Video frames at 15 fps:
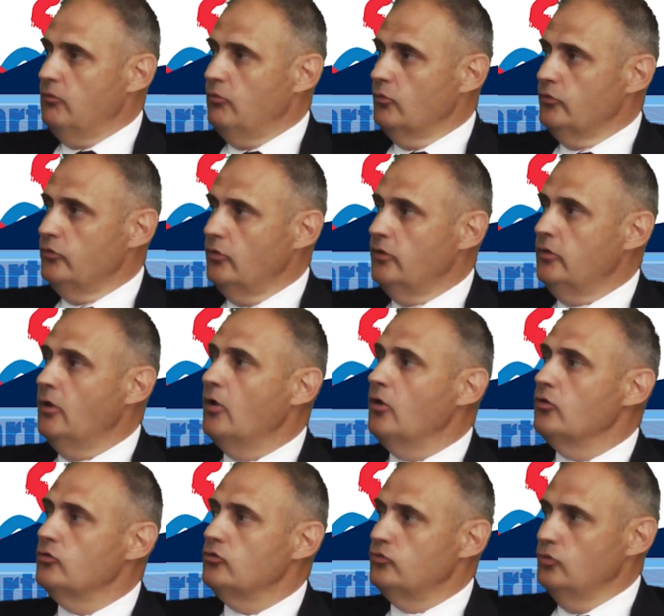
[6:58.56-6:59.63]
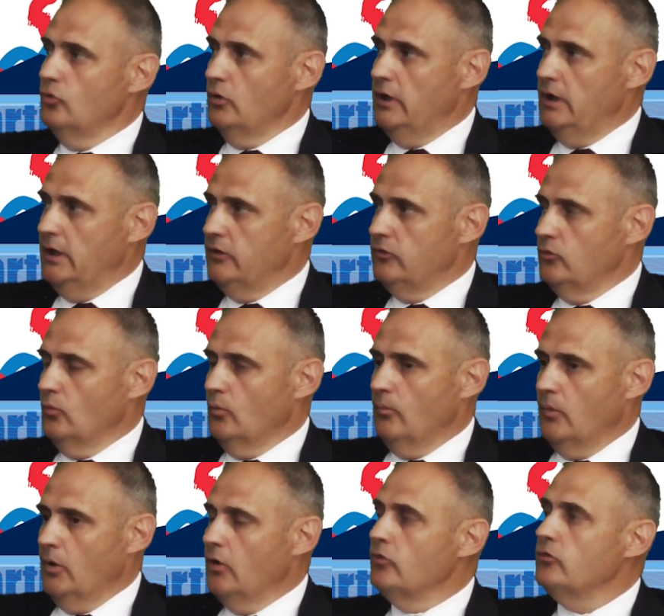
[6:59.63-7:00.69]
qui fonctionne sur l'élection,
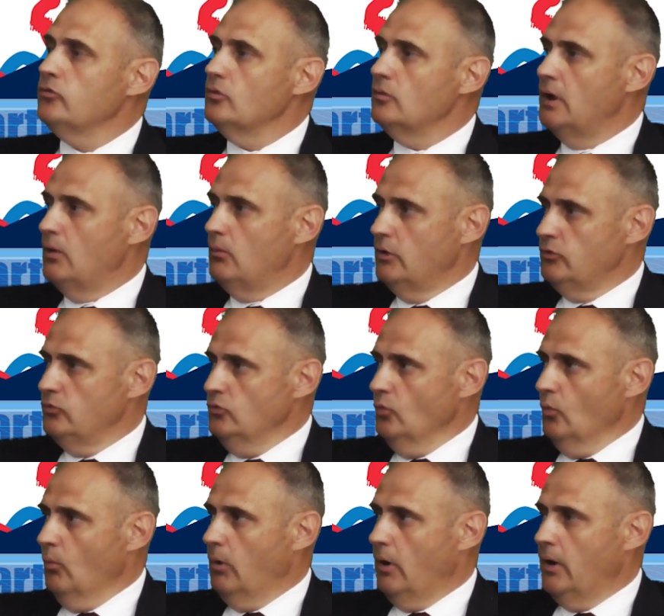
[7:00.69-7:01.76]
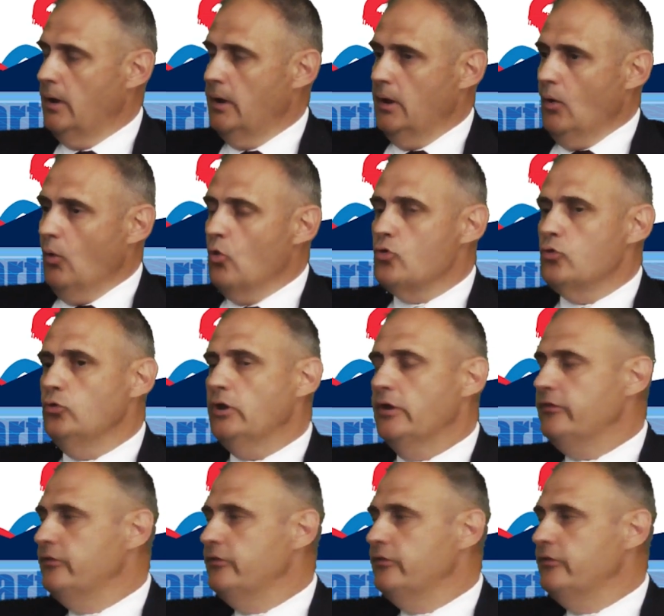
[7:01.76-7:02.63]
sur la loi du nombre. Aucune